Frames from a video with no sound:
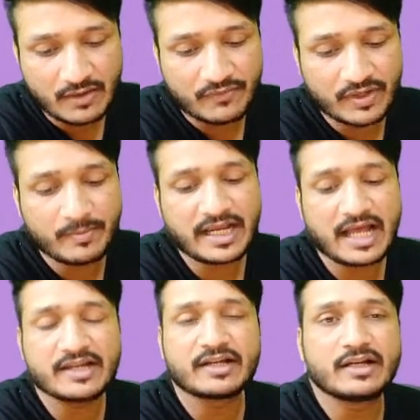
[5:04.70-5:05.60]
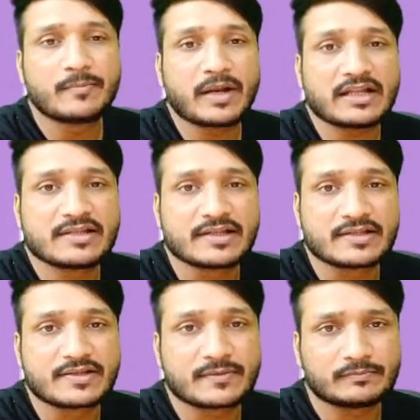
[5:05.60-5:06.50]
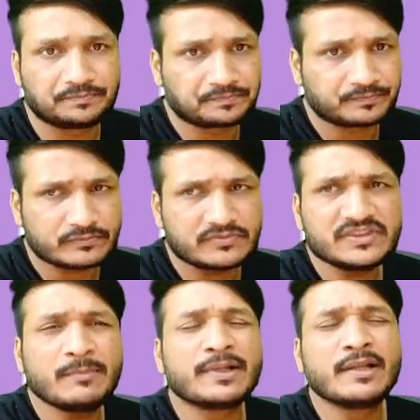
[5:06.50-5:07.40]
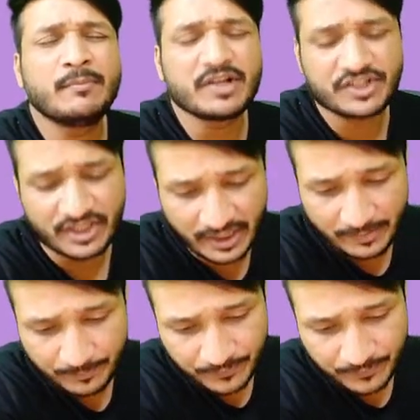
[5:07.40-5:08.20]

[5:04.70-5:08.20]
फिर मैकेनिकल अप्लायंसेस मतलब मशीनें